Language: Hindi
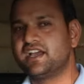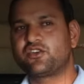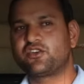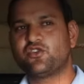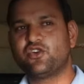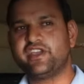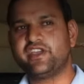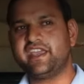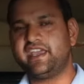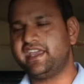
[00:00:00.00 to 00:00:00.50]

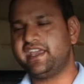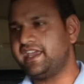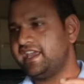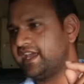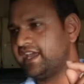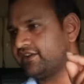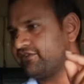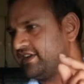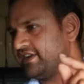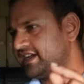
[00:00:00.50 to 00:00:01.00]
कोई
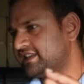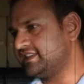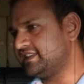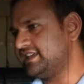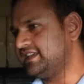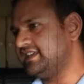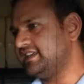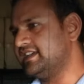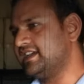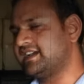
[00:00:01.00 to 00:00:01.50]
एक व्यक्ति
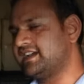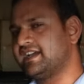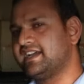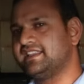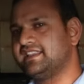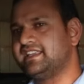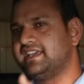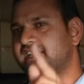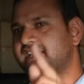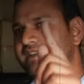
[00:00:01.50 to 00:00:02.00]
ये कह
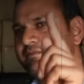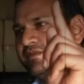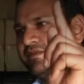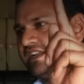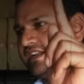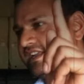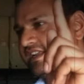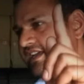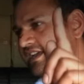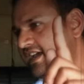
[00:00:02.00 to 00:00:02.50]
दे कि
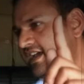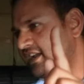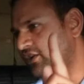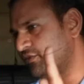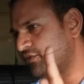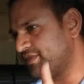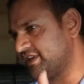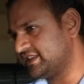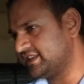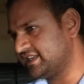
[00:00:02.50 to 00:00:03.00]
मैंने
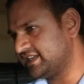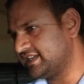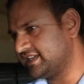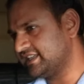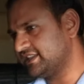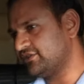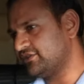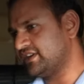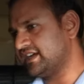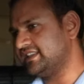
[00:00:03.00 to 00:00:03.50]
एलोपैथिक की
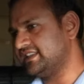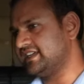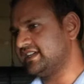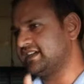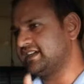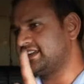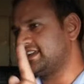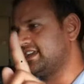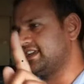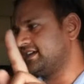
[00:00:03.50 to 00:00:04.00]
दवाई दे
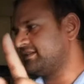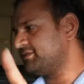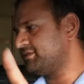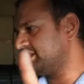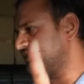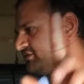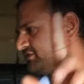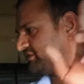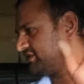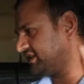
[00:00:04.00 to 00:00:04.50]
करके एक
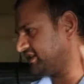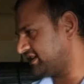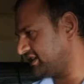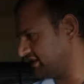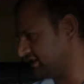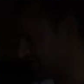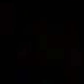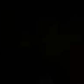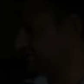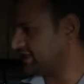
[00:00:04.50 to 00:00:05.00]
ब्रिज को ठीक
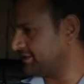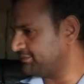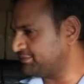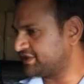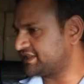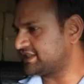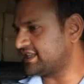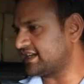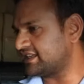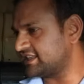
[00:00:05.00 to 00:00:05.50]
किया जब
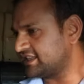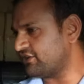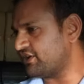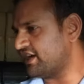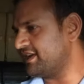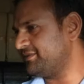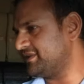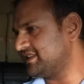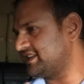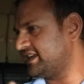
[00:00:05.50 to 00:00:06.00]
तक
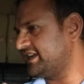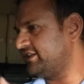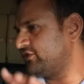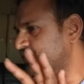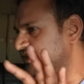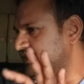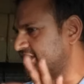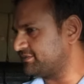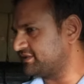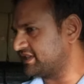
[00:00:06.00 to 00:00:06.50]
दवाई बंद नहीं
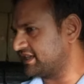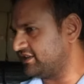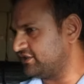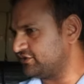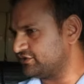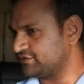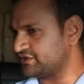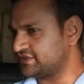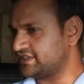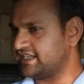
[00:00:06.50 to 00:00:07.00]
होगी तब तक
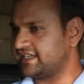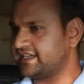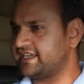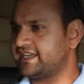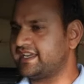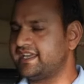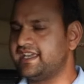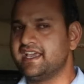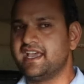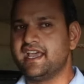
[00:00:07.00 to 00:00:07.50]
मोशन
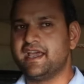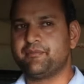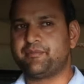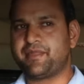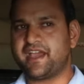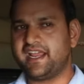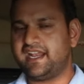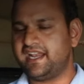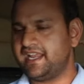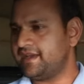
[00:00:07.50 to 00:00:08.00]
लगेंगे
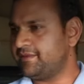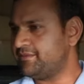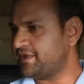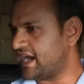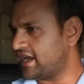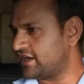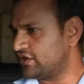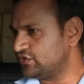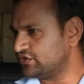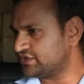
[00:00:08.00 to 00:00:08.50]
पहले हम
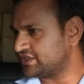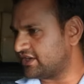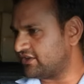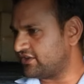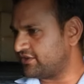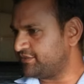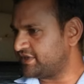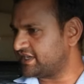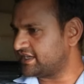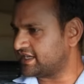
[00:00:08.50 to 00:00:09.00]
आलू
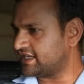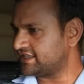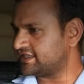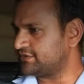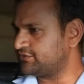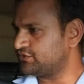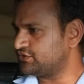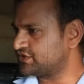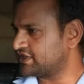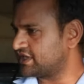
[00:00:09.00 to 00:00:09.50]
चावल मिठा
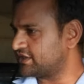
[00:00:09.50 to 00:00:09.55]
तरबूज